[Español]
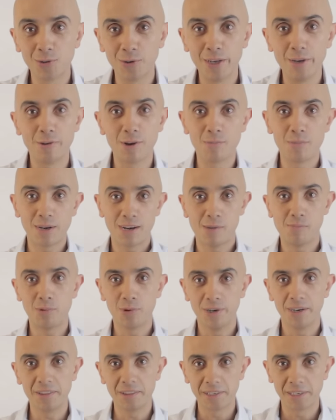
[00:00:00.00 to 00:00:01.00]
tu libro para
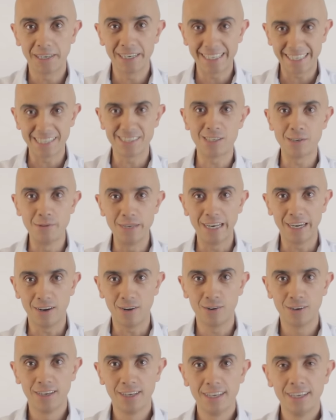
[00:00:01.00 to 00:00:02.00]
poder
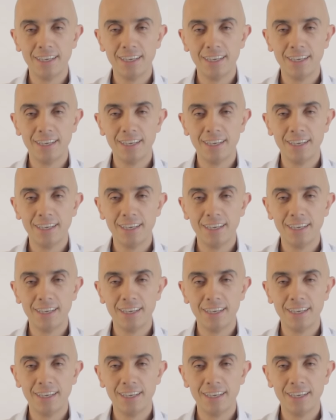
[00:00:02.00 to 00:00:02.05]
recibirlo.